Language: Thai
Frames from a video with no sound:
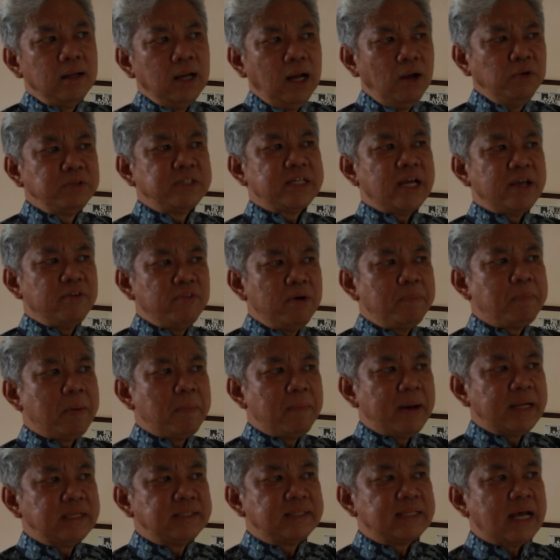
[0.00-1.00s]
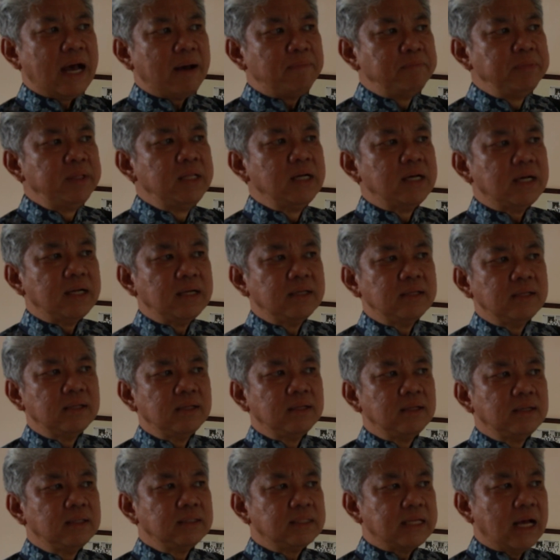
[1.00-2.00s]
เข้าใจว่าประมาณ 3 เดือน
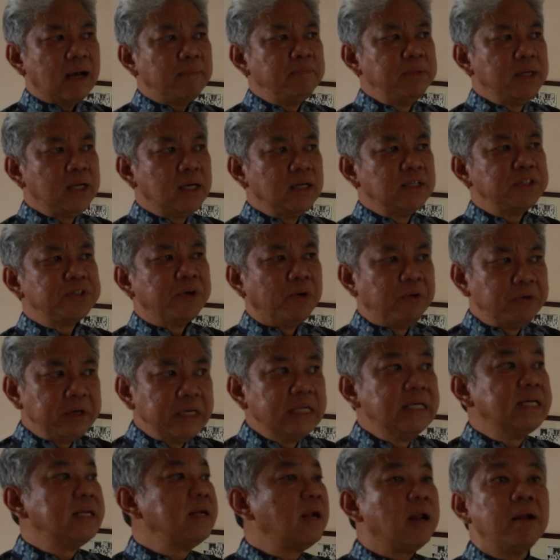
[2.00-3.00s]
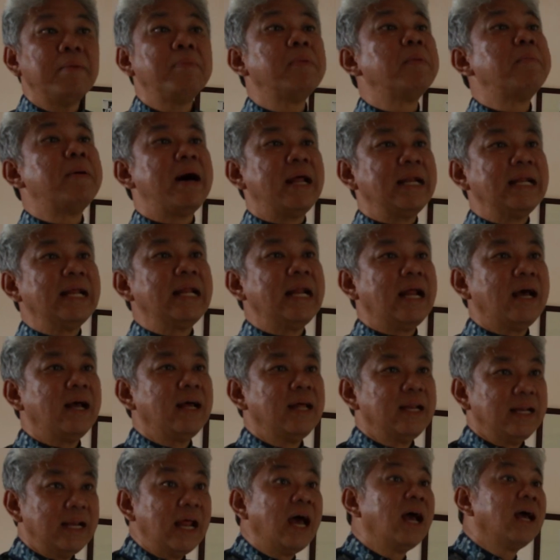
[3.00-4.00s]
3 เดือนหรือ 2 เดือนอะไรประมาณนั้นนะ
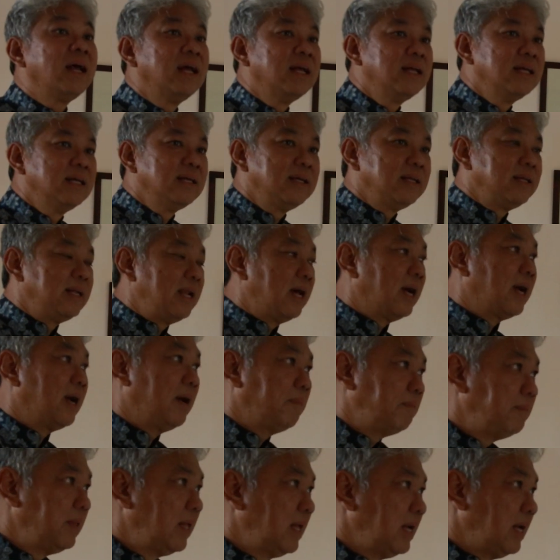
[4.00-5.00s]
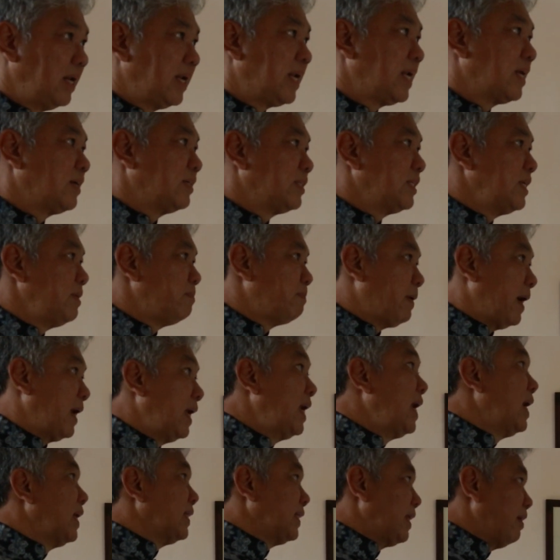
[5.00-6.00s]
นะครับแล้วท่านก็สิ้นไป
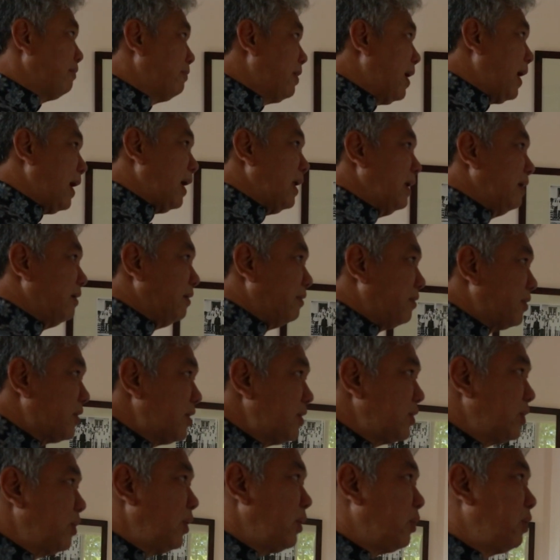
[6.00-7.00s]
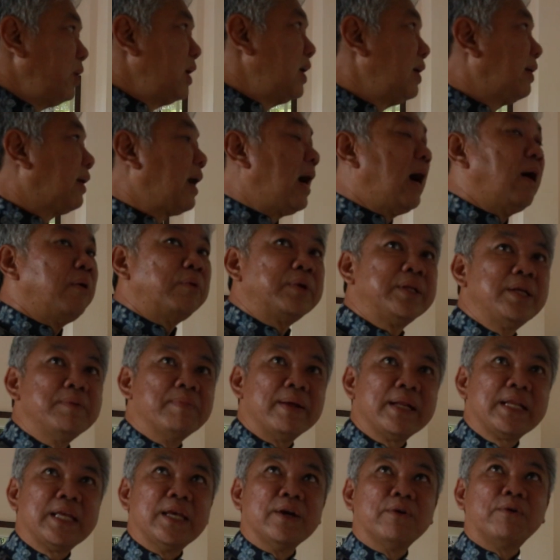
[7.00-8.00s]
แต่ว่ารุ่น ด้วยเรื่องราวที่
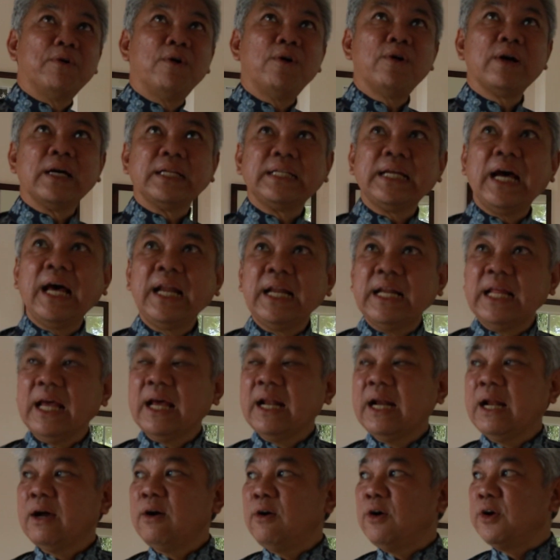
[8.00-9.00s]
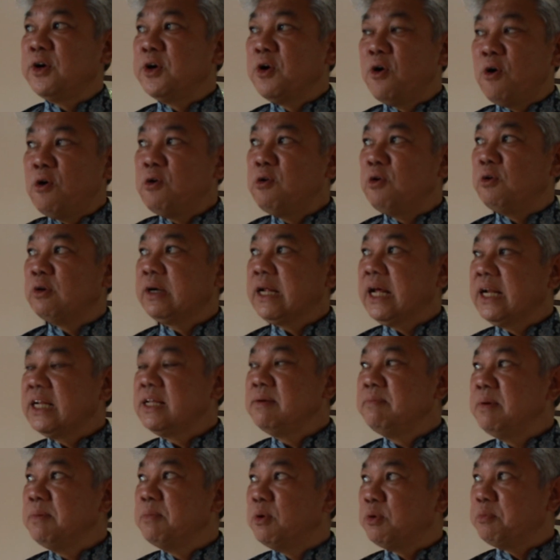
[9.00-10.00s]
มันเกี่ยวข้องกับท่านเนี่ยแล้วก็น้องของท่าน
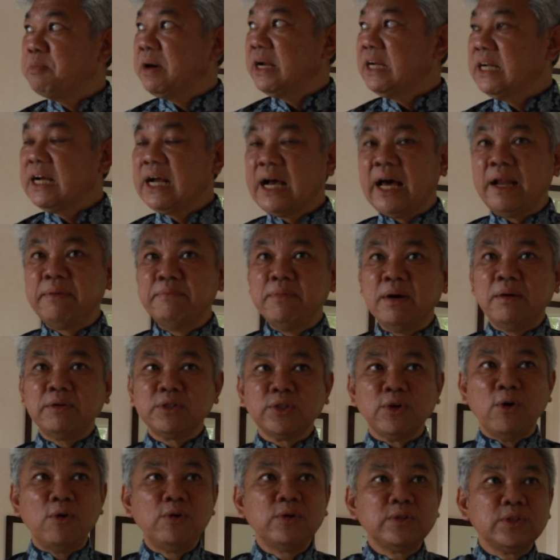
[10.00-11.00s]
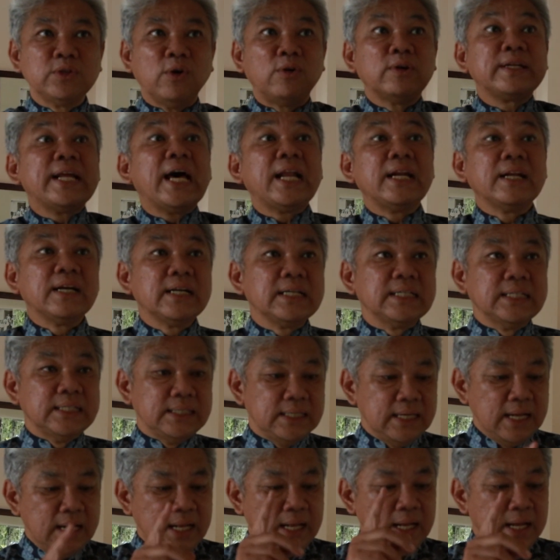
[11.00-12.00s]
ที่มีบทบาททางการเมืองสองสองท่านก็คือ
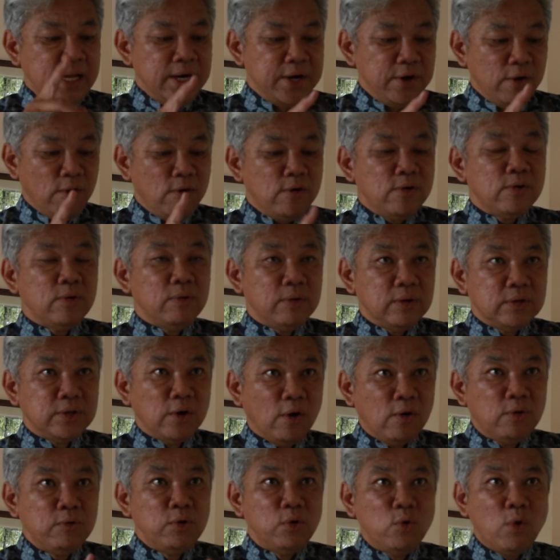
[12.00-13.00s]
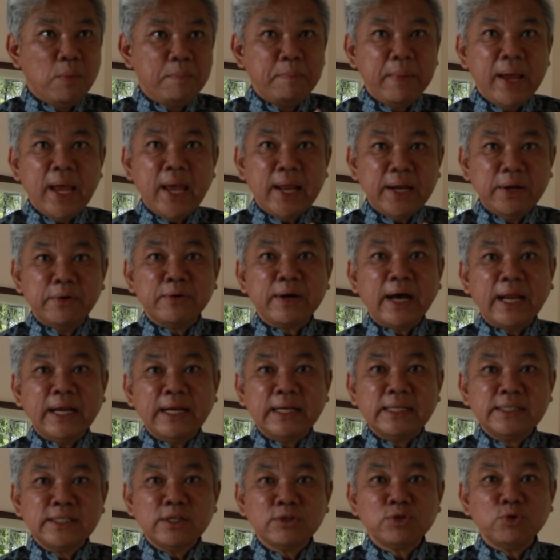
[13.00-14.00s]
น้องน้องร่วมแม่เดียวกัน
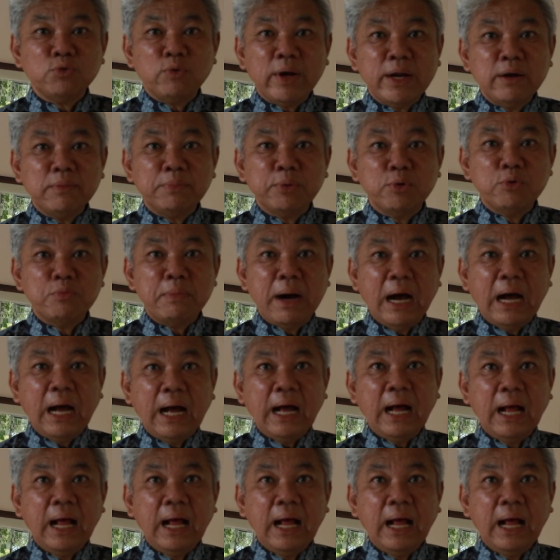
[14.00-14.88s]
เจ้าสุวรรณภูมา